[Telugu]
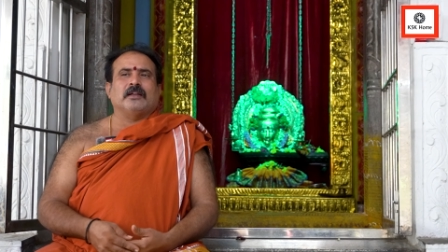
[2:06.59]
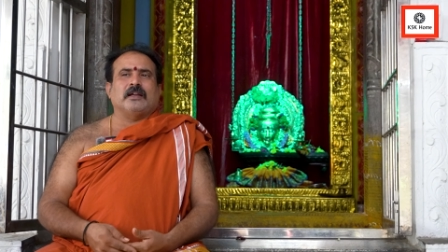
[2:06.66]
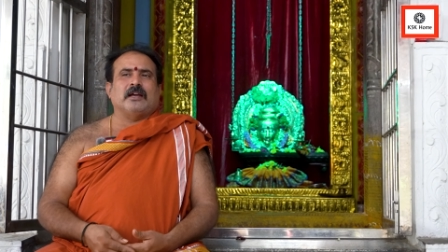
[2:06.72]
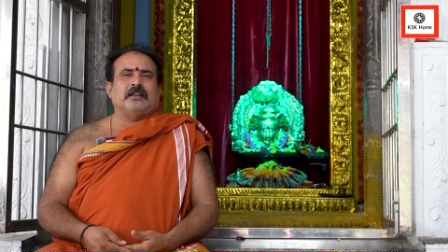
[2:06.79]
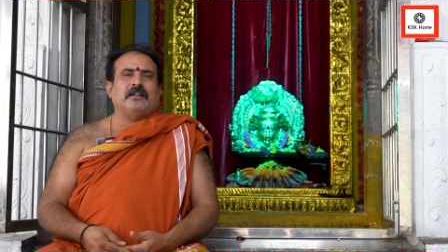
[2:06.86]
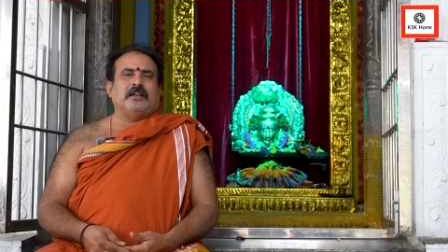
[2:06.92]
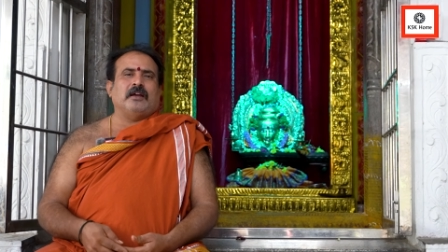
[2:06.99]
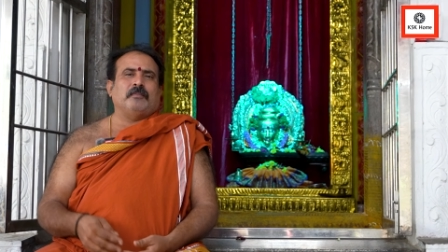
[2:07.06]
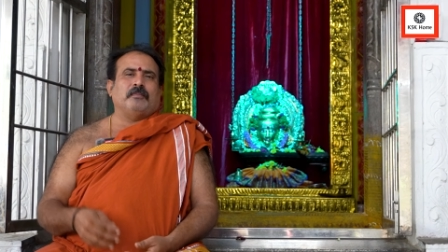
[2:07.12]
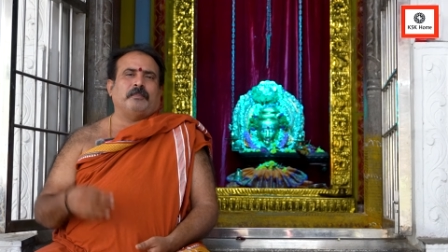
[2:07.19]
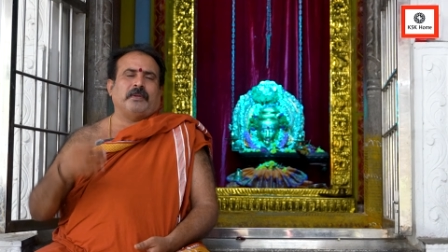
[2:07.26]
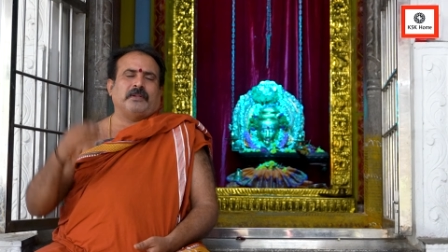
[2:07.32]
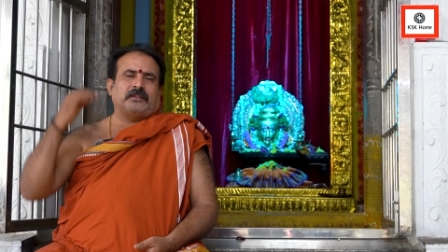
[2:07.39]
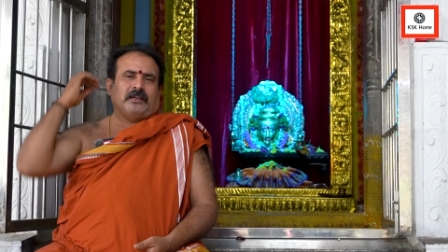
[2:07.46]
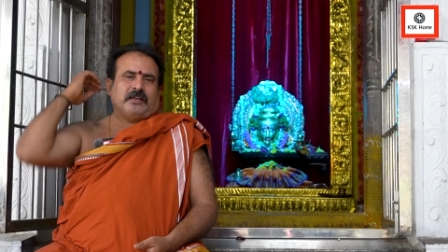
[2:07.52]
కానీ ఆ
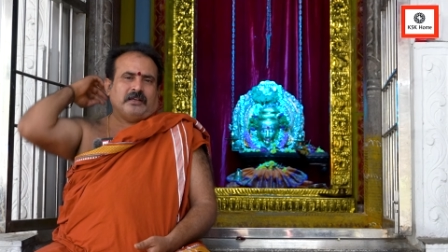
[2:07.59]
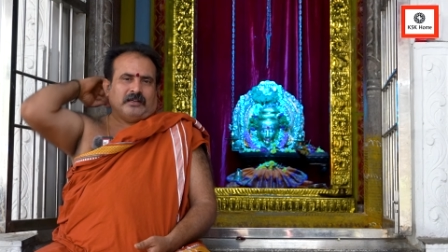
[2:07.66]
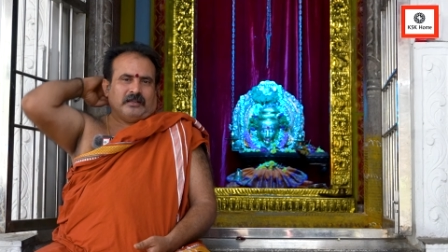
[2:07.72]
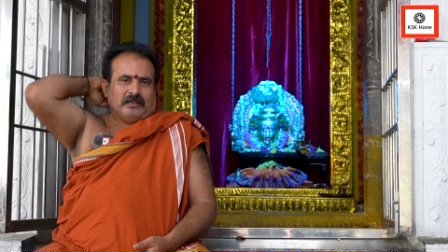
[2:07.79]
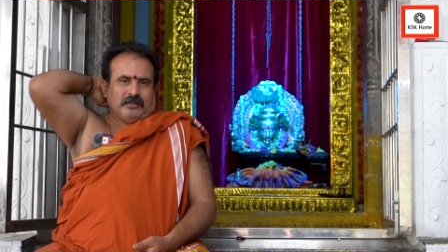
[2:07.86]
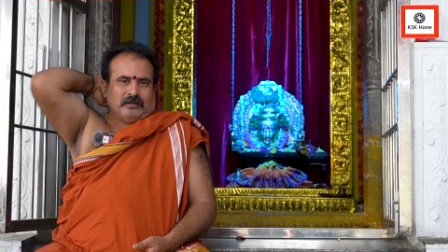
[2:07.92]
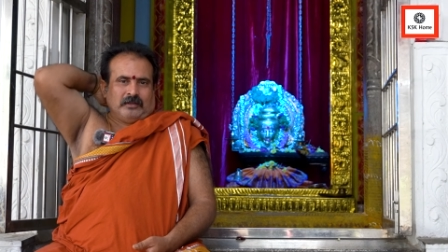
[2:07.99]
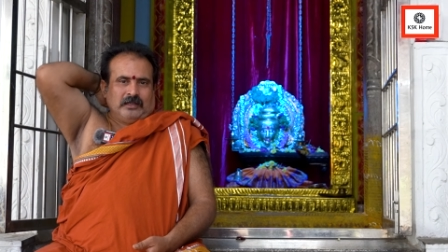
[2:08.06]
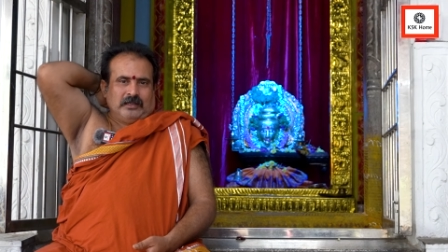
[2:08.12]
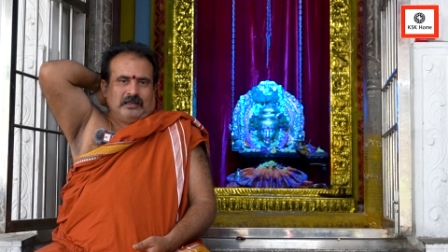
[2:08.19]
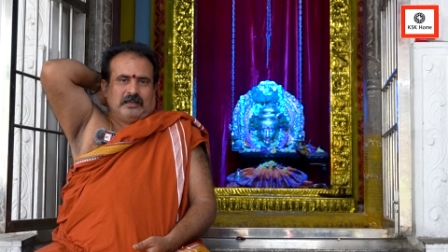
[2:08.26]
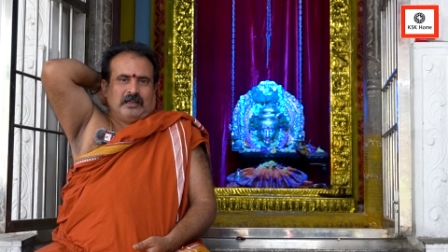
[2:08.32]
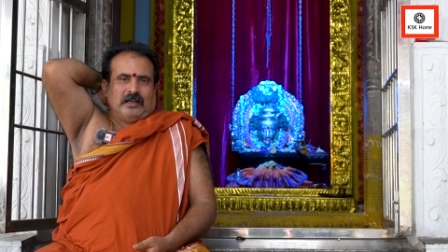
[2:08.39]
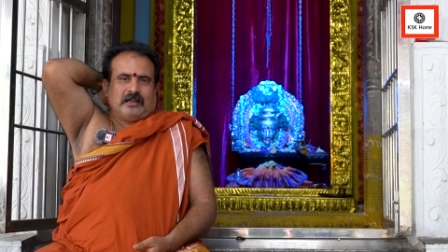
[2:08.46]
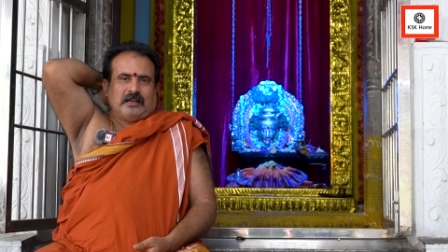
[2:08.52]
పెద్ద ఆయన అంటారు
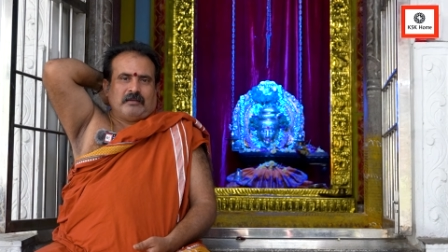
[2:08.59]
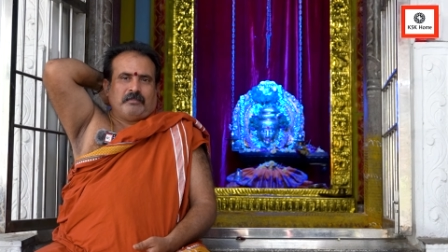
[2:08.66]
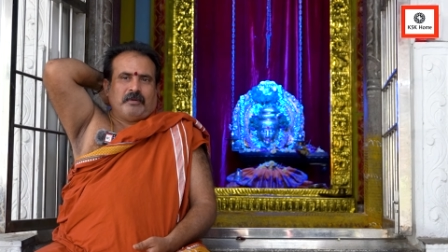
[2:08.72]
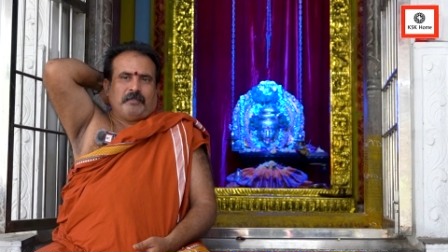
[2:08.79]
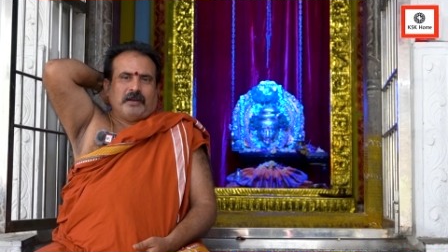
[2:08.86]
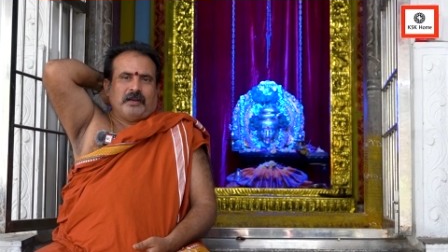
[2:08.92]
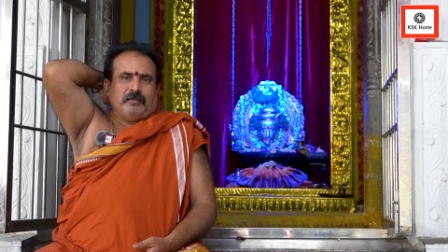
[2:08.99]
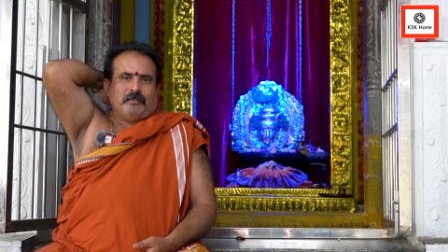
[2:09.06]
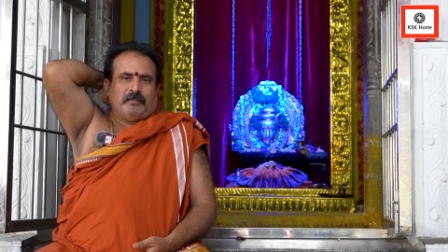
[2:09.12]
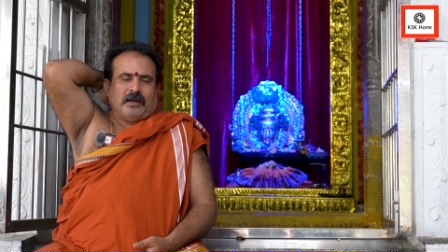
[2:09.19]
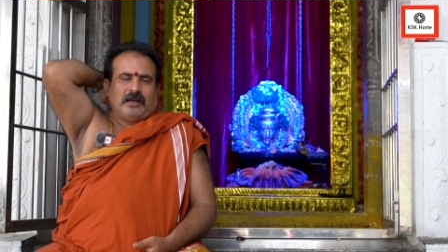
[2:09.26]
నా కర్మ ఫలం